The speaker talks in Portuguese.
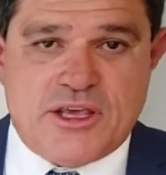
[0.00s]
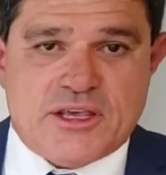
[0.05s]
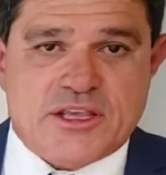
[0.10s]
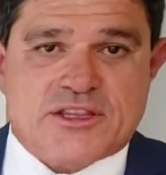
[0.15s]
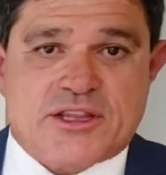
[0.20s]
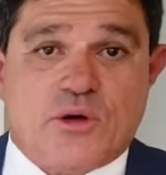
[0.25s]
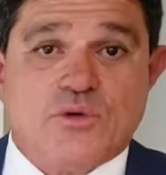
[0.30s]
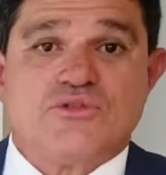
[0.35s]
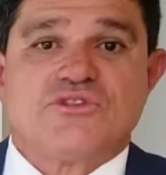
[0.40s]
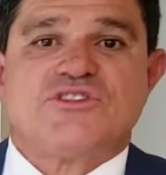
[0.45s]

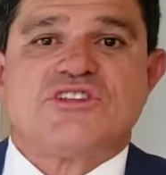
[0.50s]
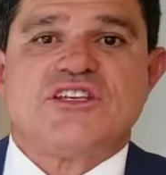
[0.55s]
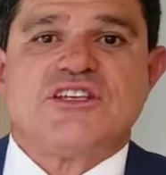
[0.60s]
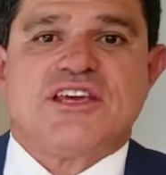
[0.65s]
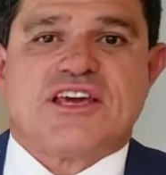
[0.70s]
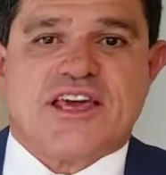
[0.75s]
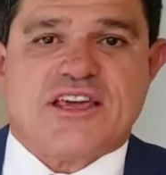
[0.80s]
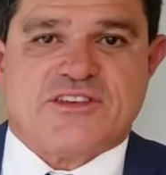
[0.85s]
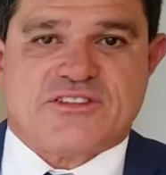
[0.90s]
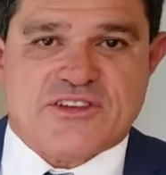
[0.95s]
Então, o Sim
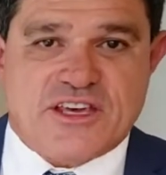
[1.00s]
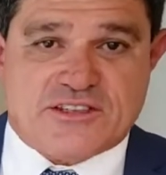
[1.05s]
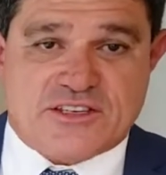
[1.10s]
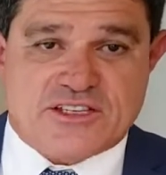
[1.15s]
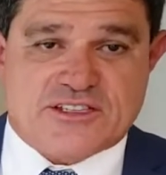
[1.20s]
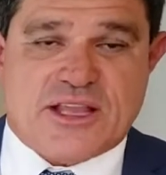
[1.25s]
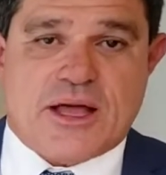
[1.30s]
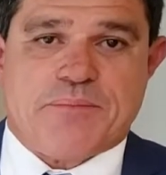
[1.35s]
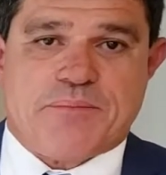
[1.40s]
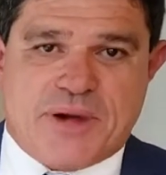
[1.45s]
de Receita
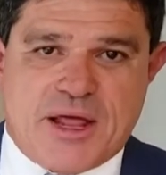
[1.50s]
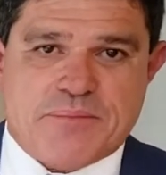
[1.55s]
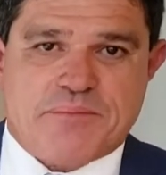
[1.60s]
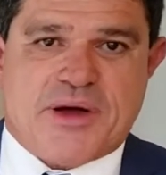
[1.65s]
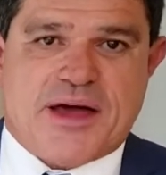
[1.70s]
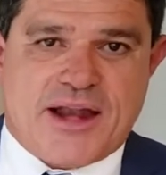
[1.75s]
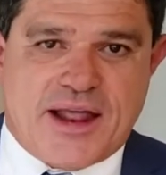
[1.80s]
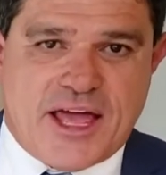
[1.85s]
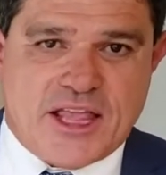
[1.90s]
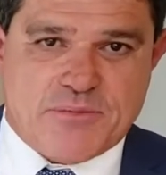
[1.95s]
está
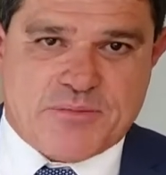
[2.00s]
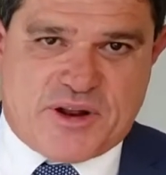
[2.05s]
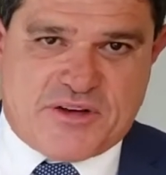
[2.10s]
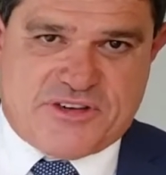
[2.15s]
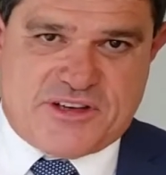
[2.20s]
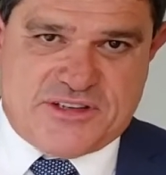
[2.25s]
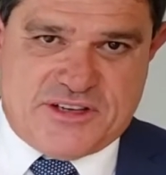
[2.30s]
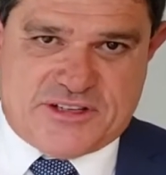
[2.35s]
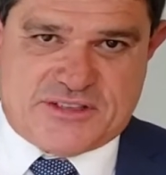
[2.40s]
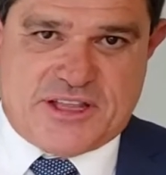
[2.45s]
preparado para
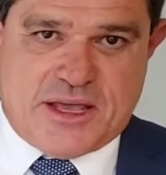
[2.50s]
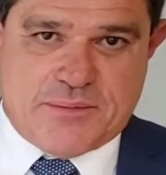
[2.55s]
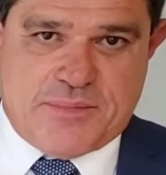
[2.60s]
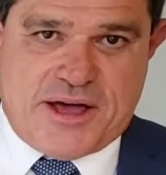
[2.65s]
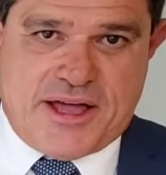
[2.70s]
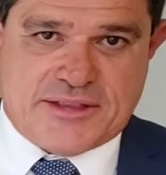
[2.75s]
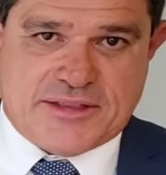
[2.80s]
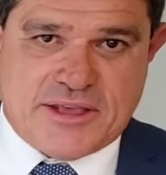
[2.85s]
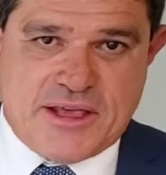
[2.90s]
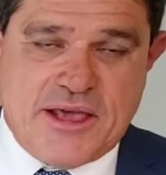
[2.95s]
fazer esse
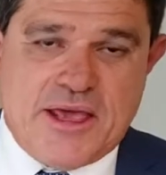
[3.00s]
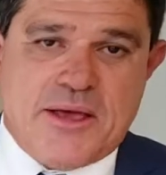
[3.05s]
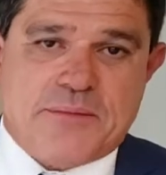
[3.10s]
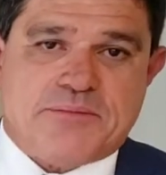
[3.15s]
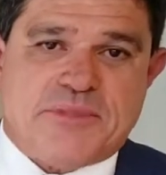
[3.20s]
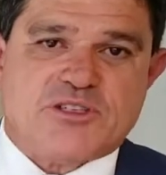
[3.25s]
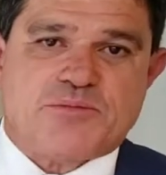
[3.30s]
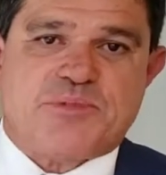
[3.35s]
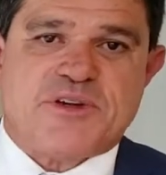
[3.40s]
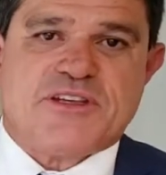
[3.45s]
debate,
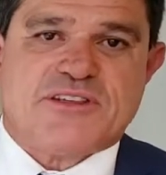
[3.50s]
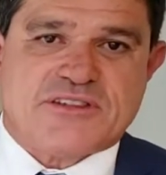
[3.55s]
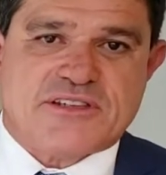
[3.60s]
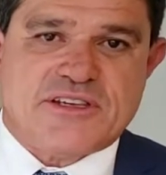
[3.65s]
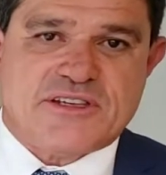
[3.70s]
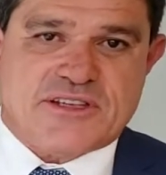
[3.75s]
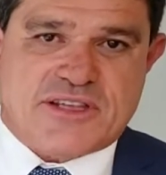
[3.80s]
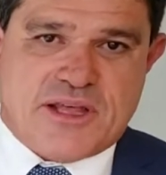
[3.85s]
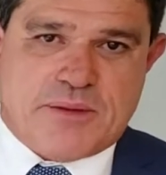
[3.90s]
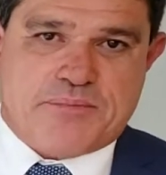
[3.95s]
mas
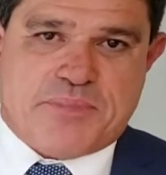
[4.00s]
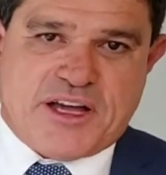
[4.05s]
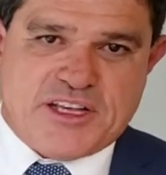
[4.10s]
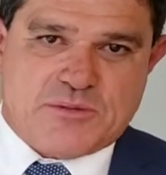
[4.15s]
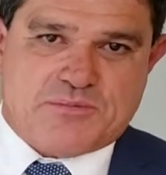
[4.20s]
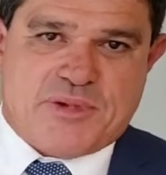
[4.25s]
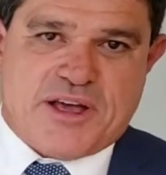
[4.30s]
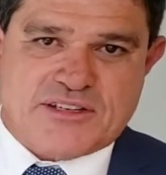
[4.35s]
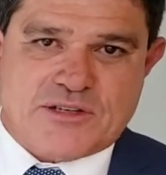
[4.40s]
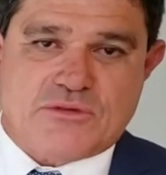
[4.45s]
precisa da
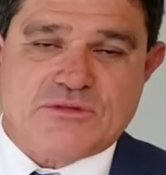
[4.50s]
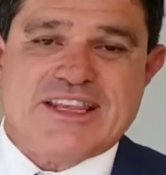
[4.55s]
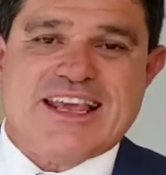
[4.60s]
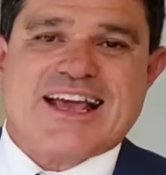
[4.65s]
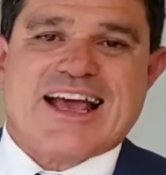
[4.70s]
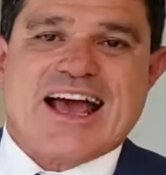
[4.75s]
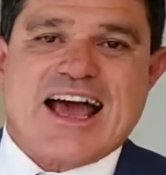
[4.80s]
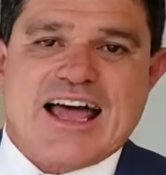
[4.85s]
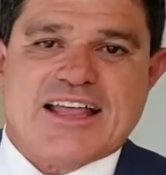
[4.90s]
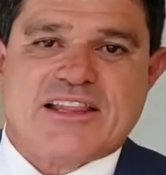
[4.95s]
participação de
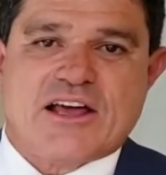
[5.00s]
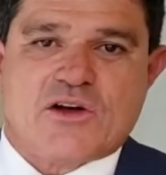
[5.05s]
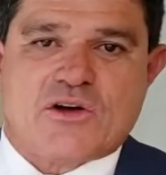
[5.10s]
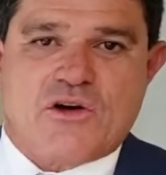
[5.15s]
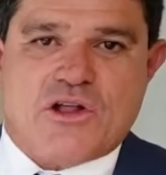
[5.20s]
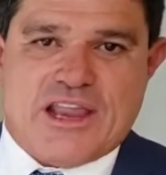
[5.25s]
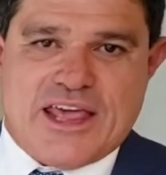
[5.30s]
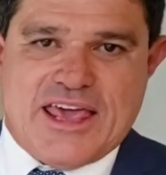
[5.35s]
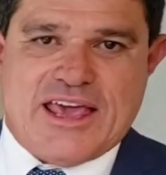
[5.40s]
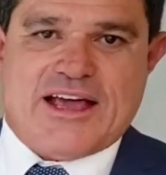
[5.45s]
cada
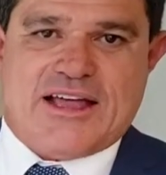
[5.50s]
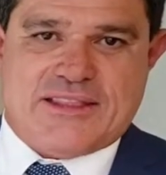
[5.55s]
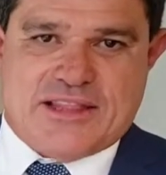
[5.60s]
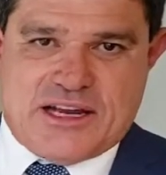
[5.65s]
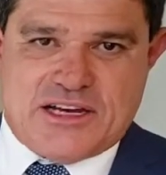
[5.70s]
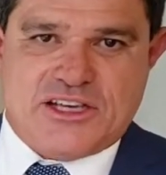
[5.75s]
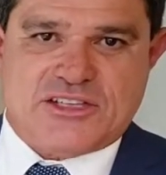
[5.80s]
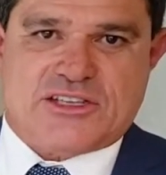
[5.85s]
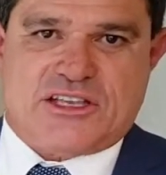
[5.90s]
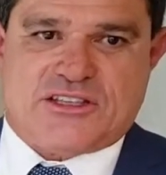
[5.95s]
colega
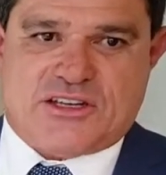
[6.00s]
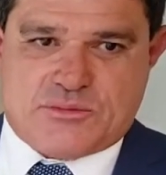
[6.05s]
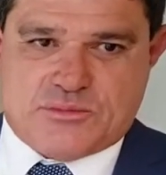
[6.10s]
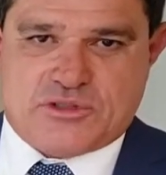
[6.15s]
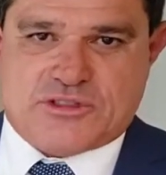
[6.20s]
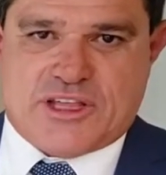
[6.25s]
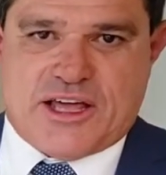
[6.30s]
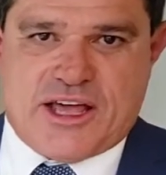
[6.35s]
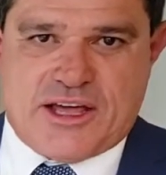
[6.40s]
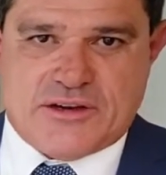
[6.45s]
analista
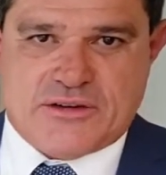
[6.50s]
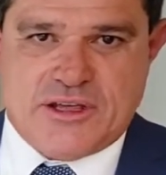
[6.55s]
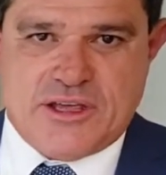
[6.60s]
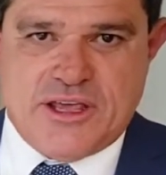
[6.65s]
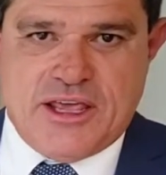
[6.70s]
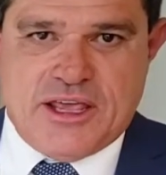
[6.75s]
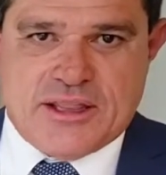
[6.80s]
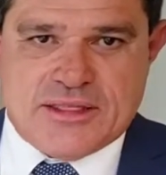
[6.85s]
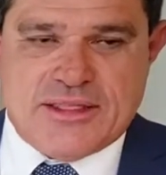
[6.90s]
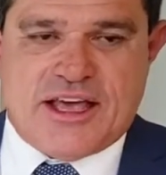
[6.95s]
tributário
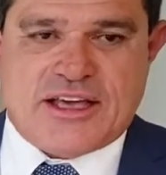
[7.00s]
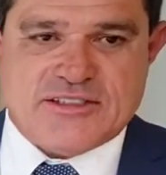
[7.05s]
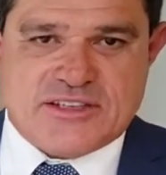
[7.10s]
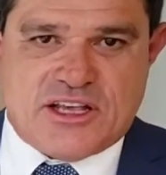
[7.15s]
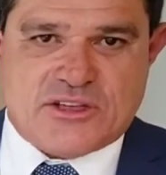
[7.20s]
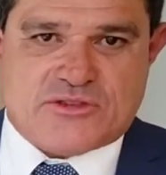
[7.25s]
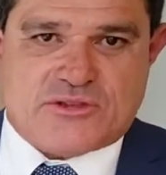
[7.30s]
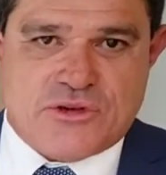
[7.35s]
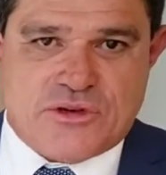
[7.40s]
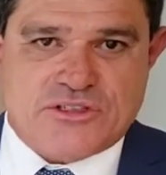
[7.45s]
nas
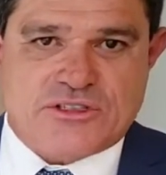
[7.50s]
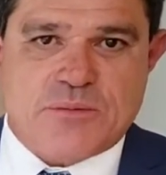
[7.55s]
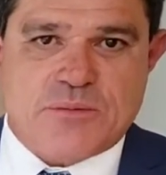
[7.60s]
ações